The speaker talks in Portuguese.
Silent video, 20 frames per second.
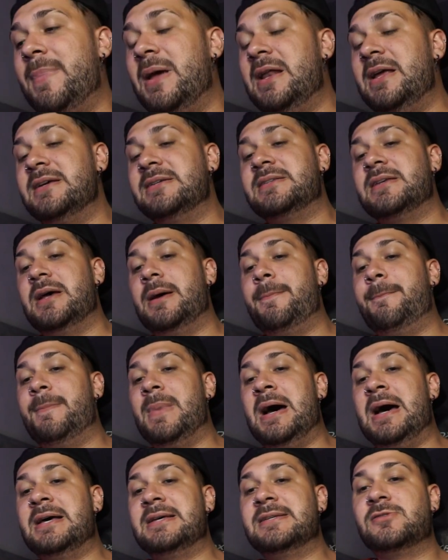Beleza?
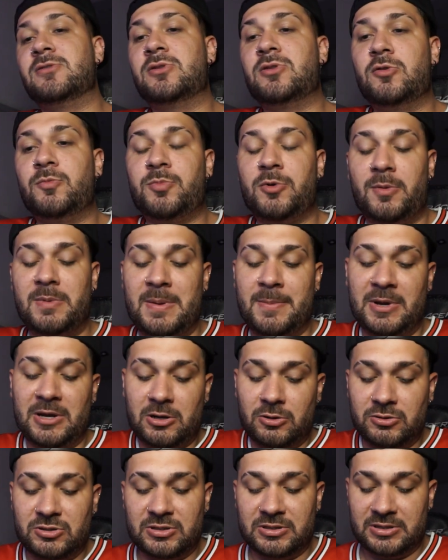Mas outro problema que
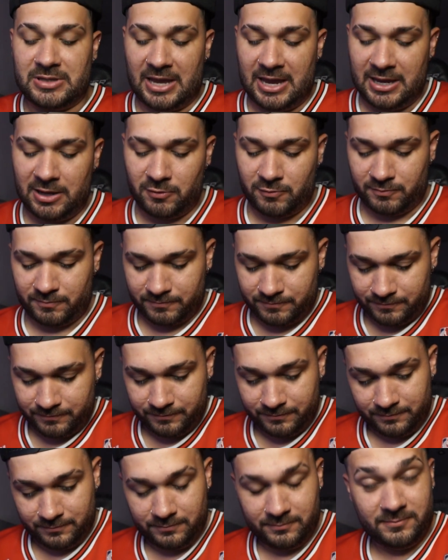eu tenho
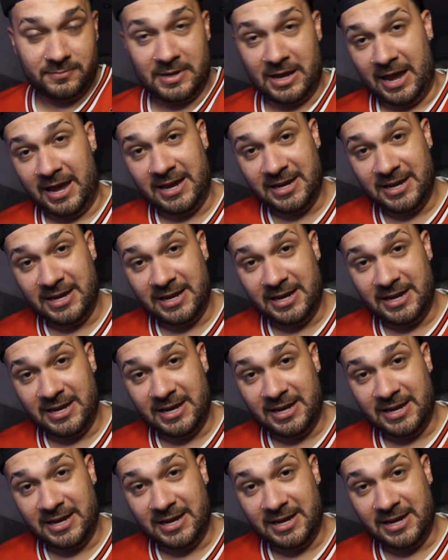é